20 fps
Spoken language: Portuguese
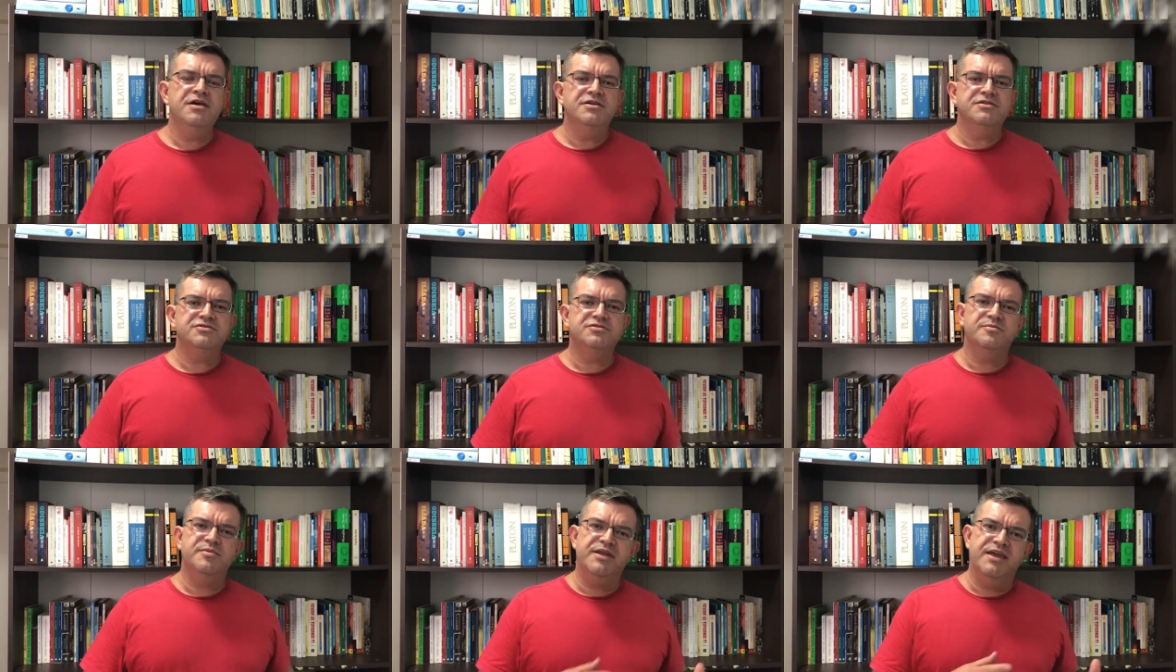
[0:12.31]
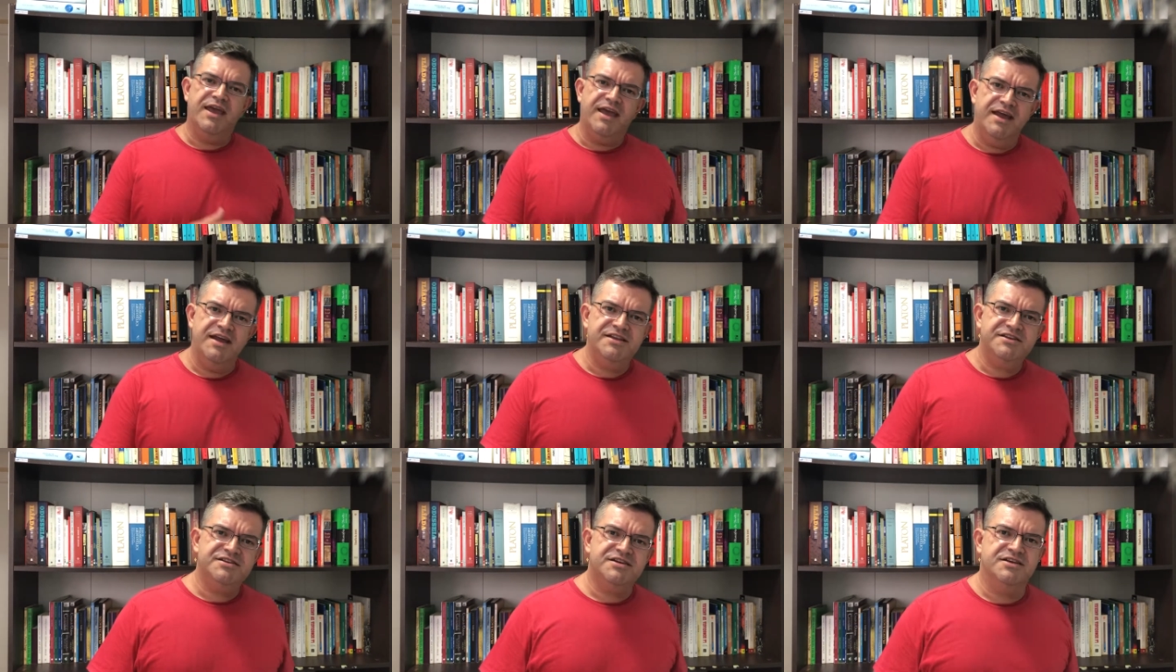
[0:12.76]
sobre
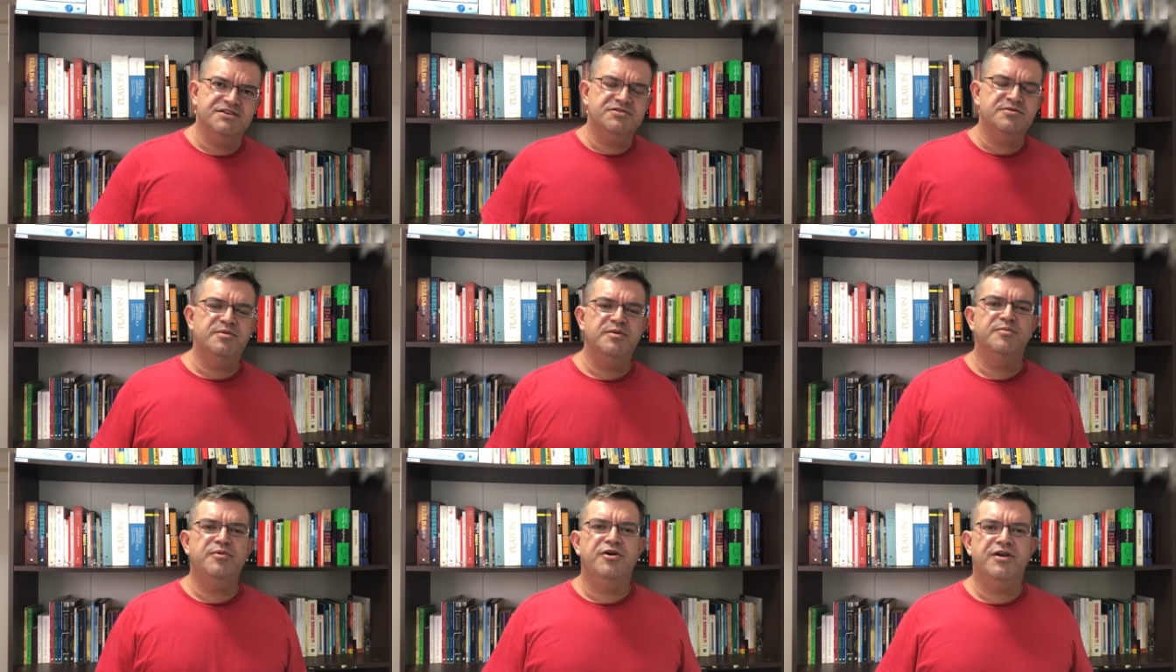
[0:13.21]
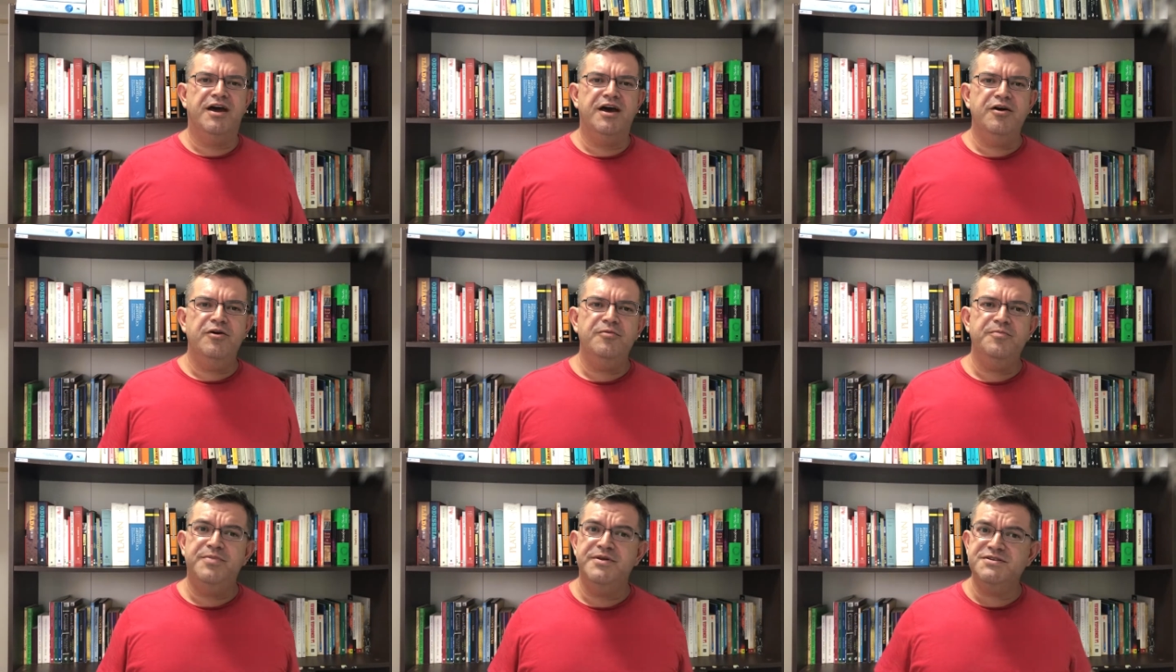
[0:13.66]
ética, sobre
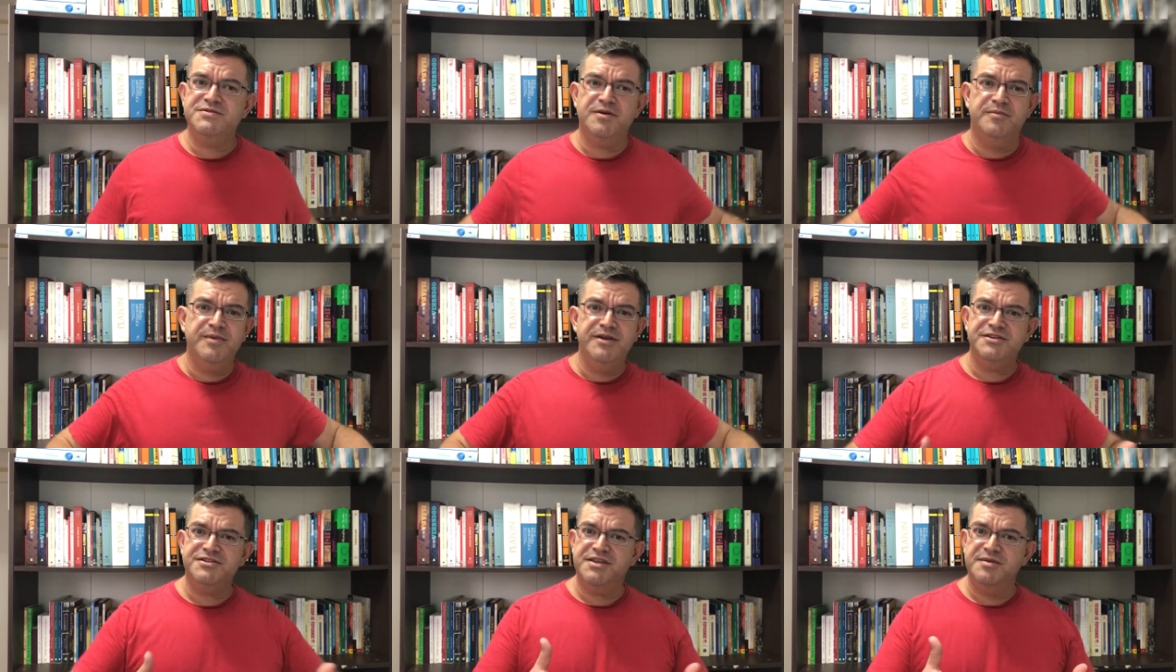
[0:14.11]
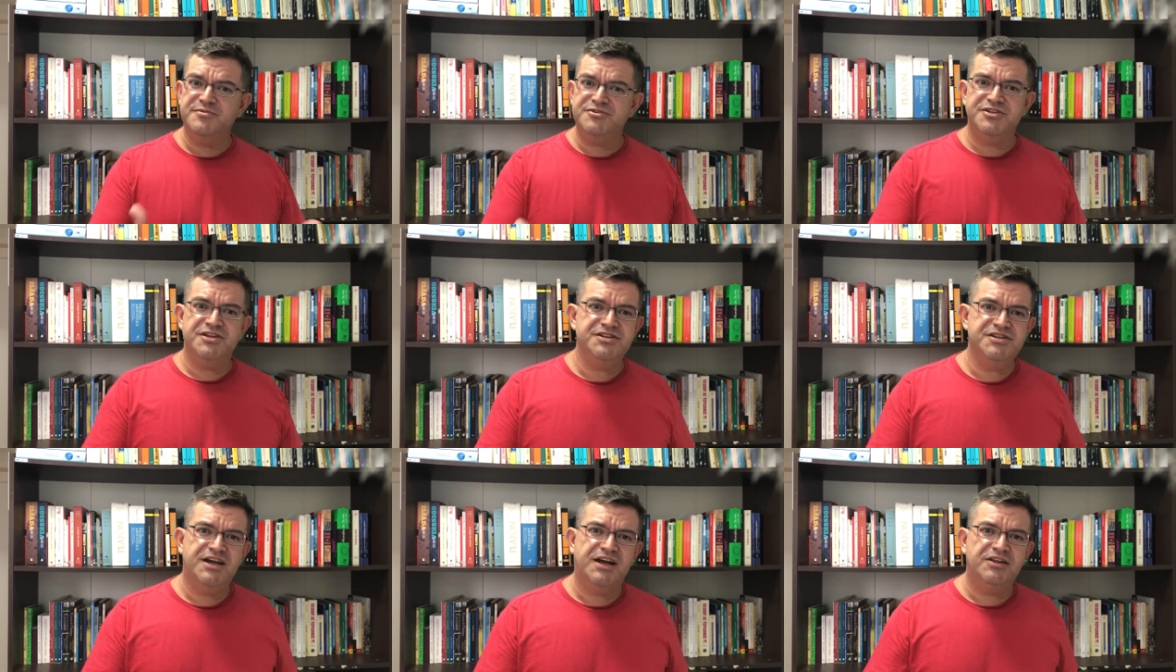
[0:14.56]
moral, principalmente temos
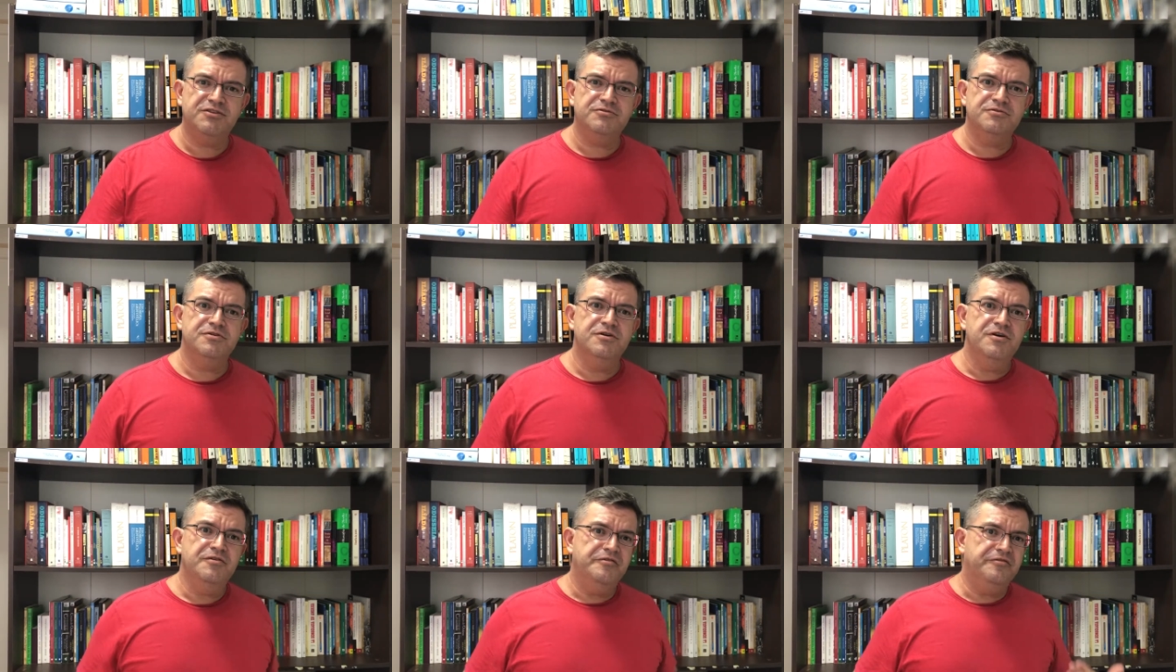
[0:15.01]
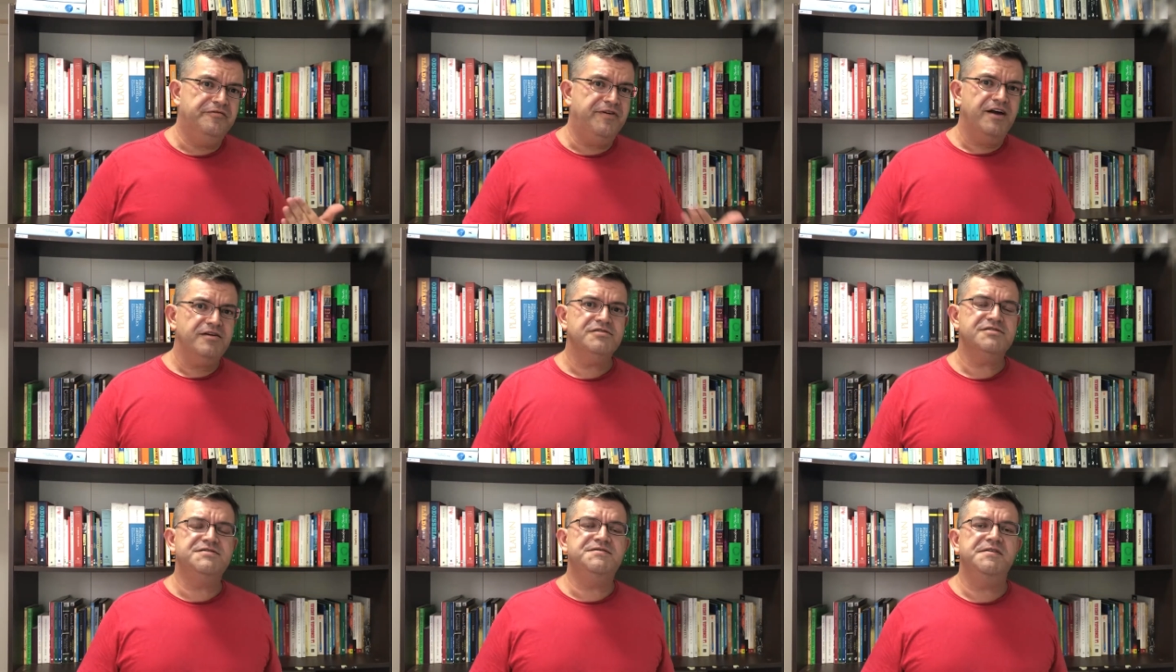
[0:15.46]
dedicado
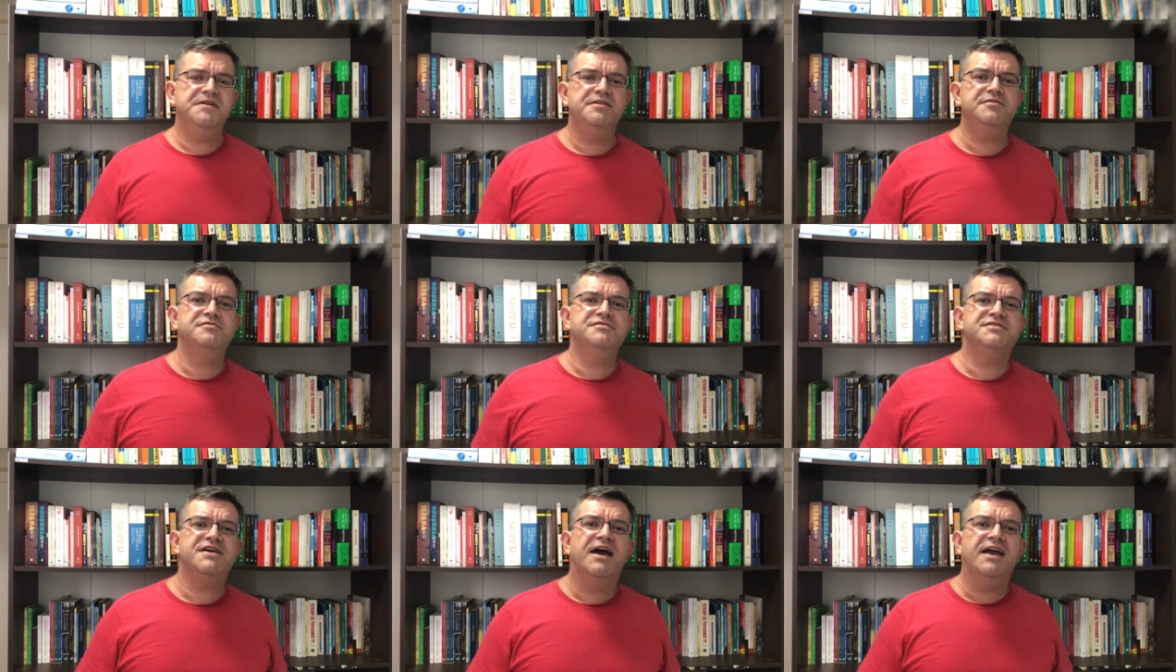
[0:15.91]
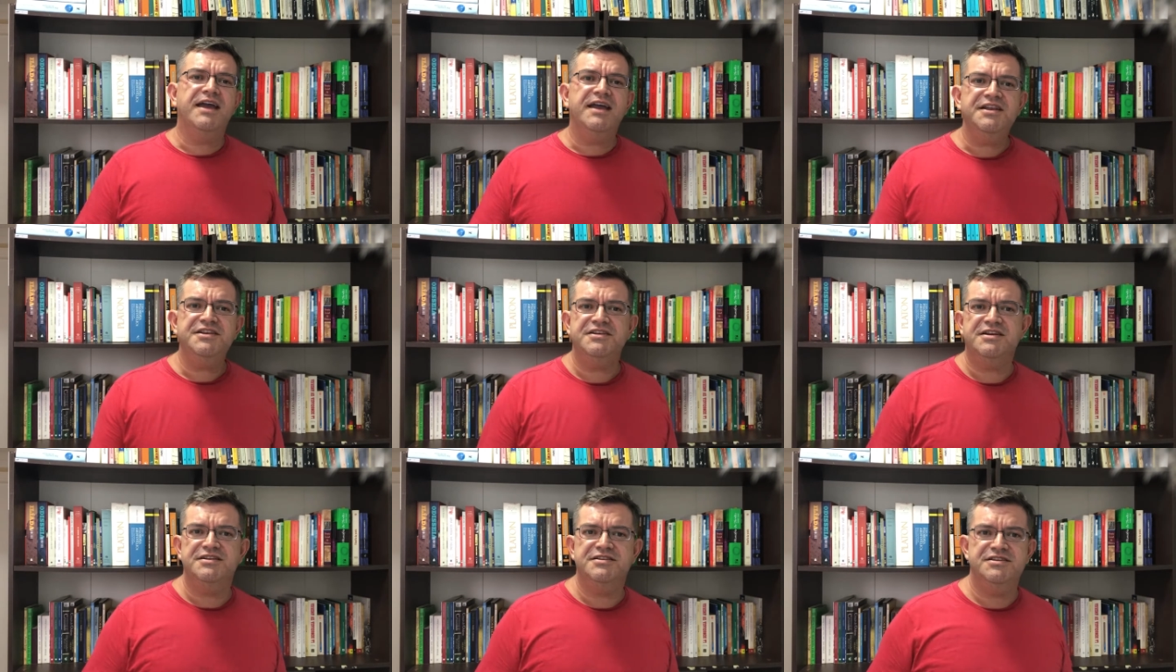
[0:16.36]
vários vídeos à
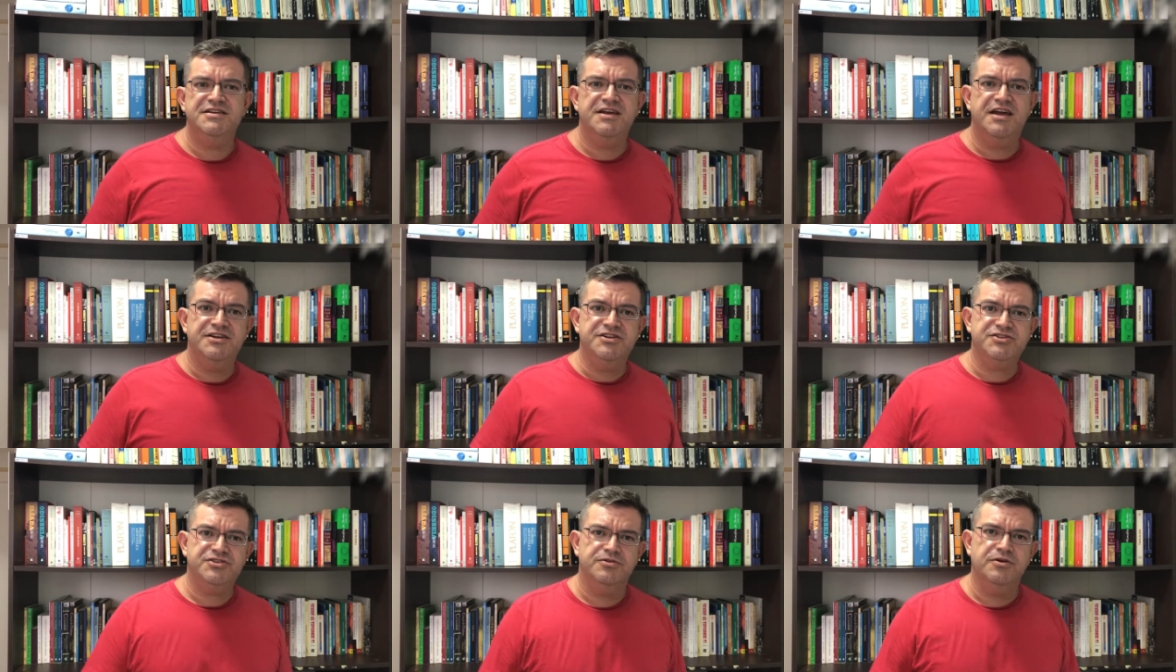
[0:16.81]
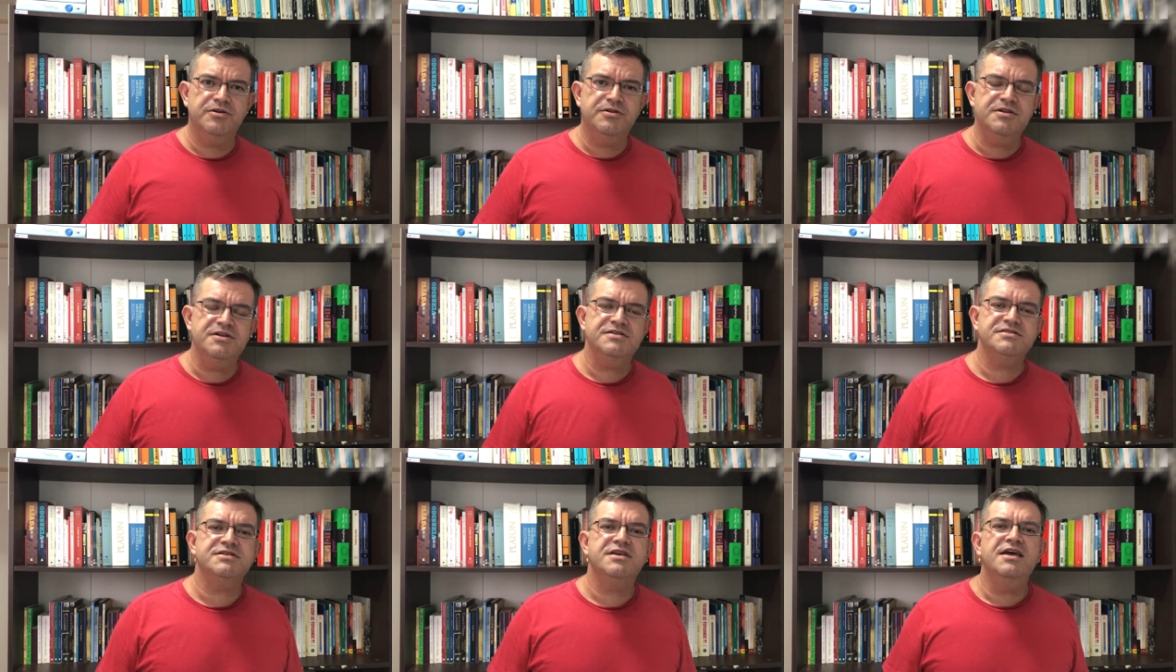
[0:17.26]
ética de
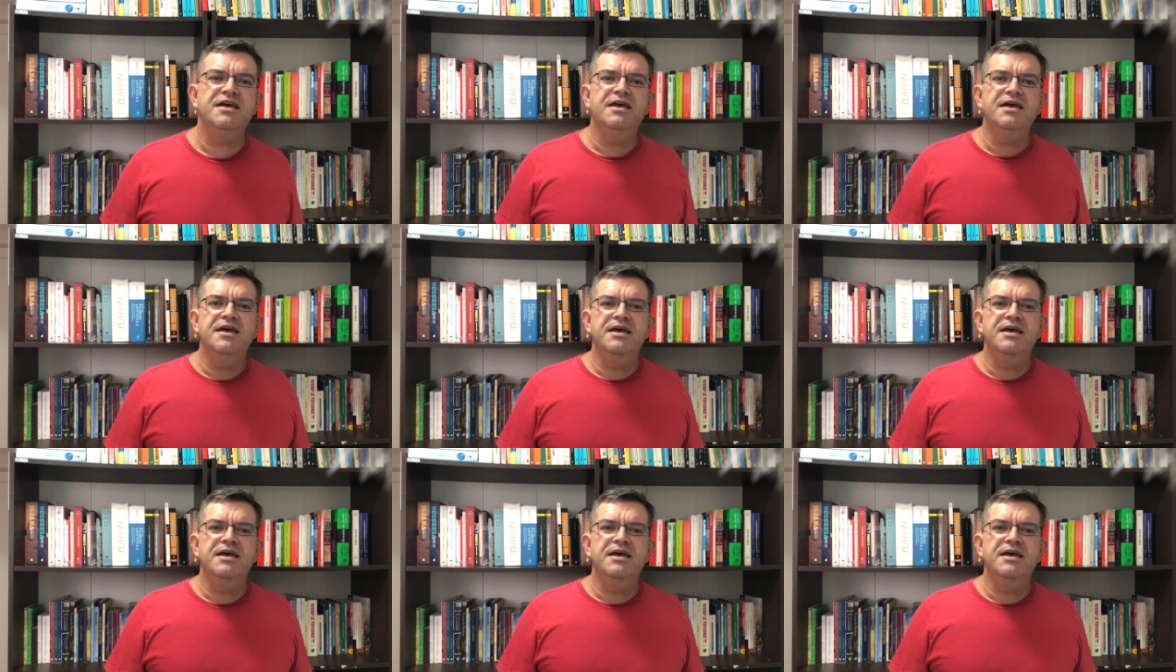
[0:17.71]
Aristóteles,